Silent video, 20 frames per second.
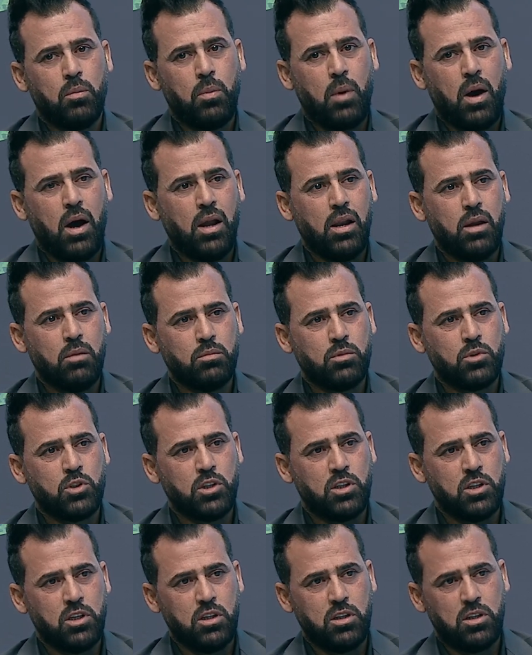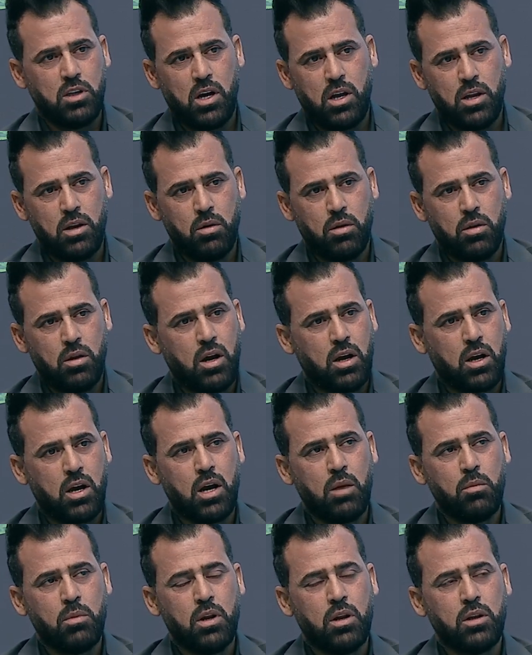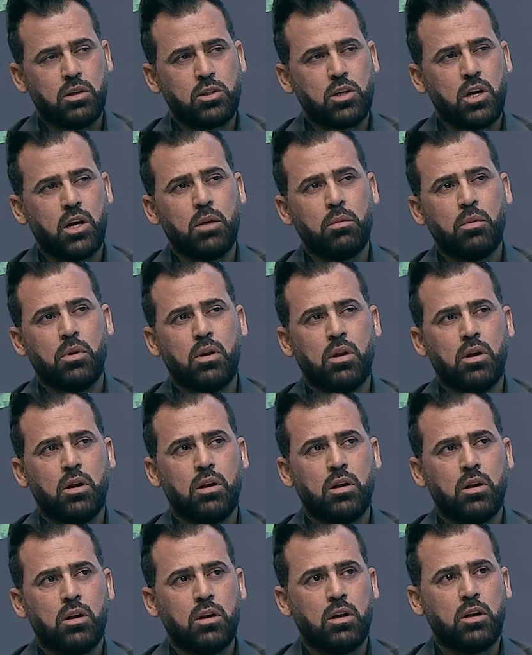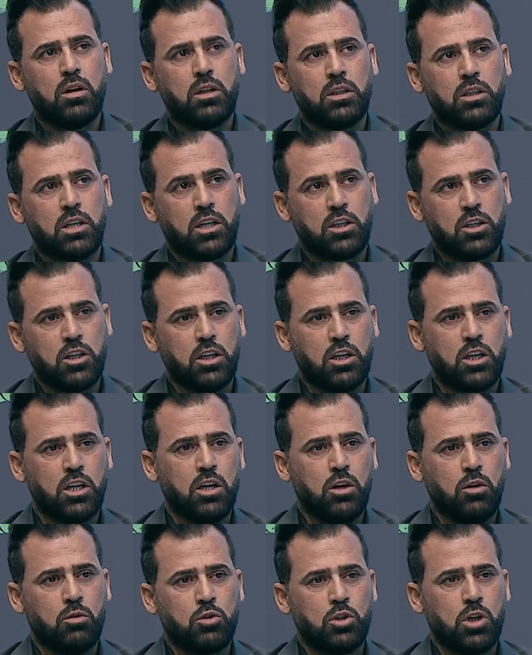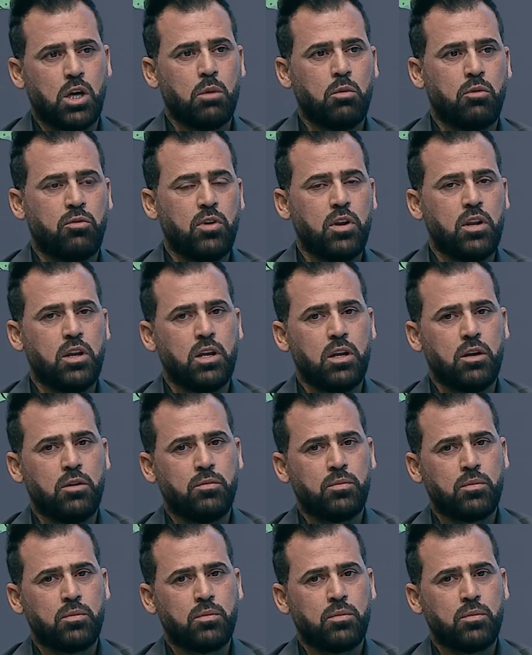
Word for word: بعالم جديد يعني اذا كان من الجانب التكتيكي او الجانب الفني